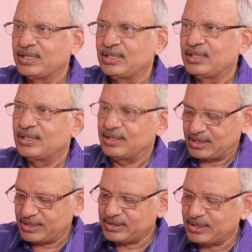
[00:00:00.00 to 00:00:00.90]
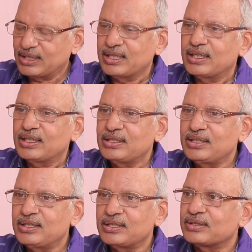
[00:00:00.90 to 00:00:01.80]
ఓకే అయితే
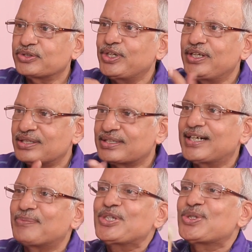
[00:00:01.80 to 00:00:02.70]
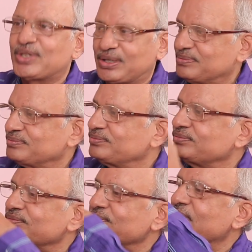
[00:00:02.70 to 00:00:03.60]
ఇది త్రీ ఇయర్స్ కంటే మించి ఉండదు
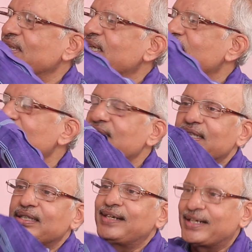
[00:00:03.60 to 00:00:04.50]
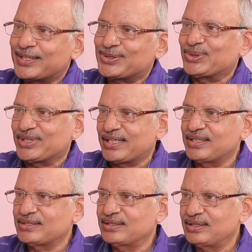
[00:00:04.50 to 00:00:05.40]
ఎందుకంటే ఇది లేటెక్స్తో తయారు
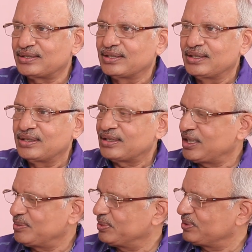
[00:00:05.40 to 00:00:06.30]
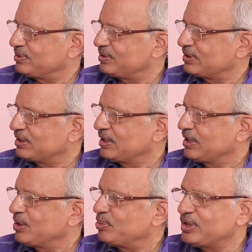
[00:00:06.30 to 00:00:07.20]
చేసింది కరిగిపోతుంటుంది
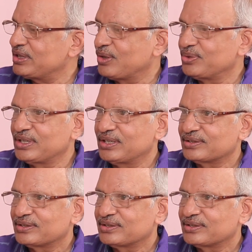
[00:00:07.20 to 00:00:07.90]
ఇప్పుడు ఇలా ఉంది